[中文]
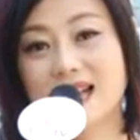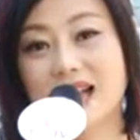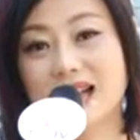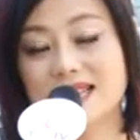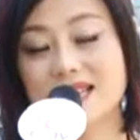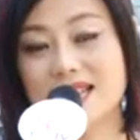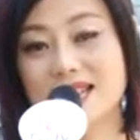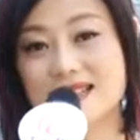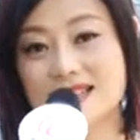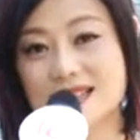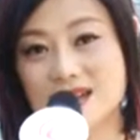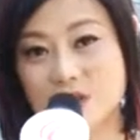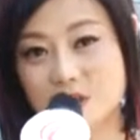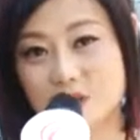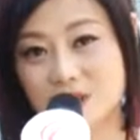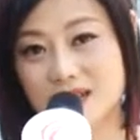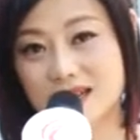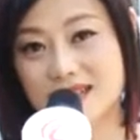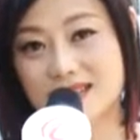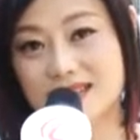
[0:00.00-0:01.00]
那现在这
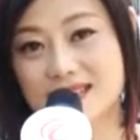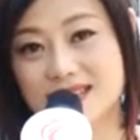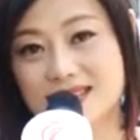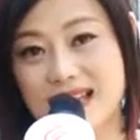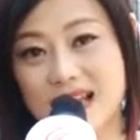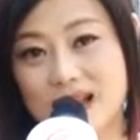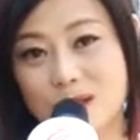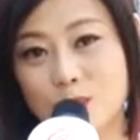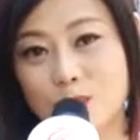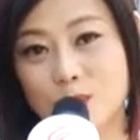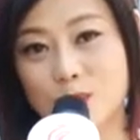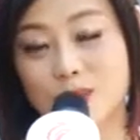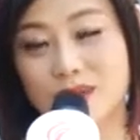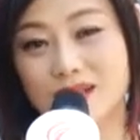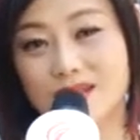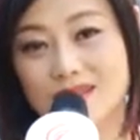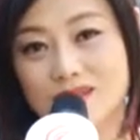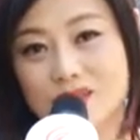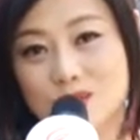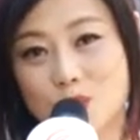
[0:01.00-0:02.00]
首歌呢，在我
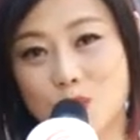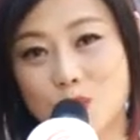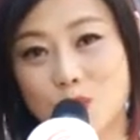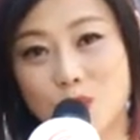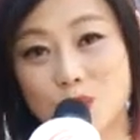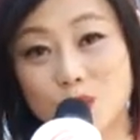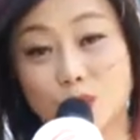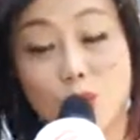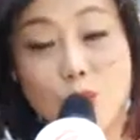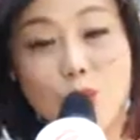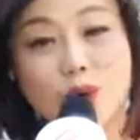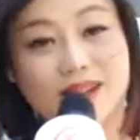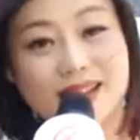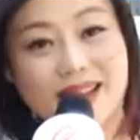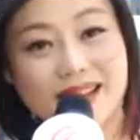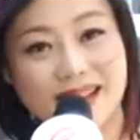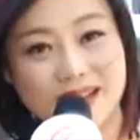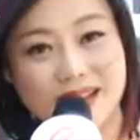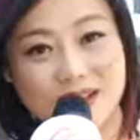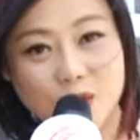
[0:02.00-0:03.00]
们中国的国
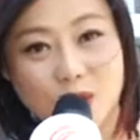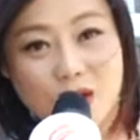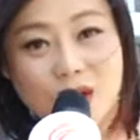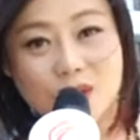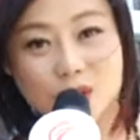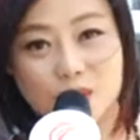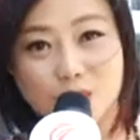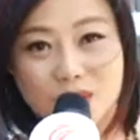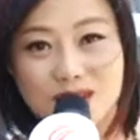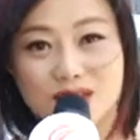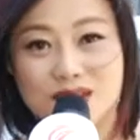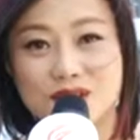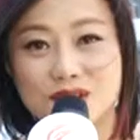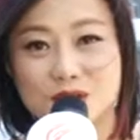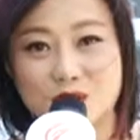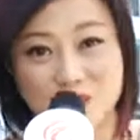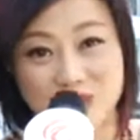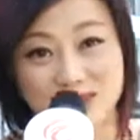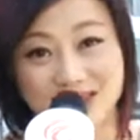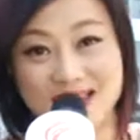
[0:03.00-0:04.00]
内呢，有很多
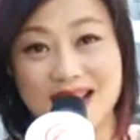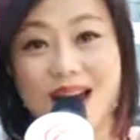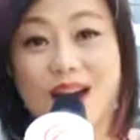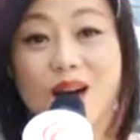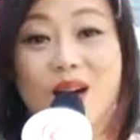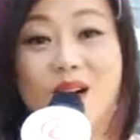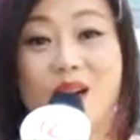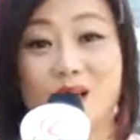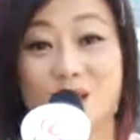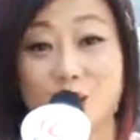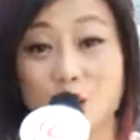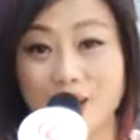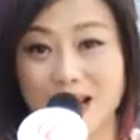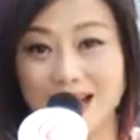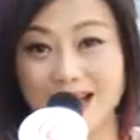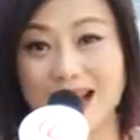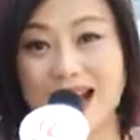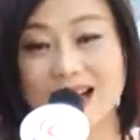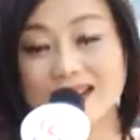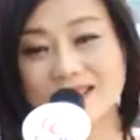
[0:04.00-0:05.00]
的学校都
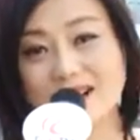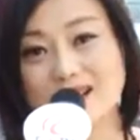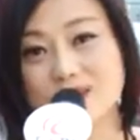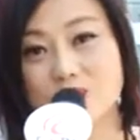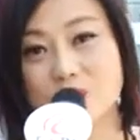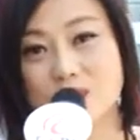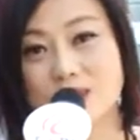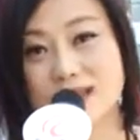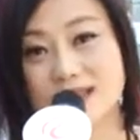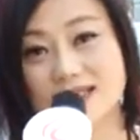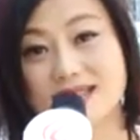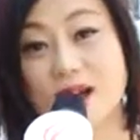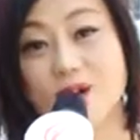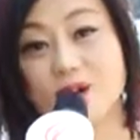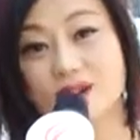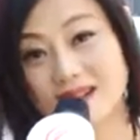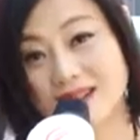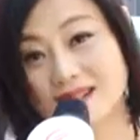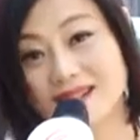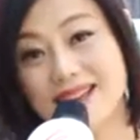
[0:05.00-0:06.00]
把它当做了
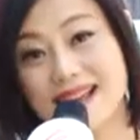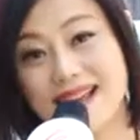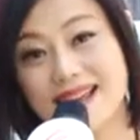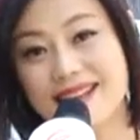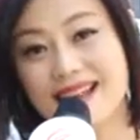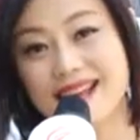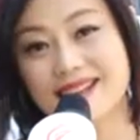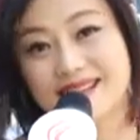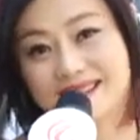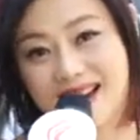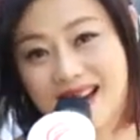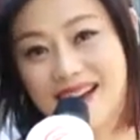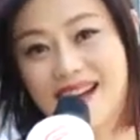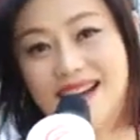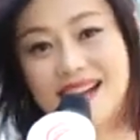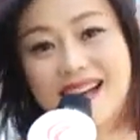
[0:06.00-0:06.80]
校歌来演唱，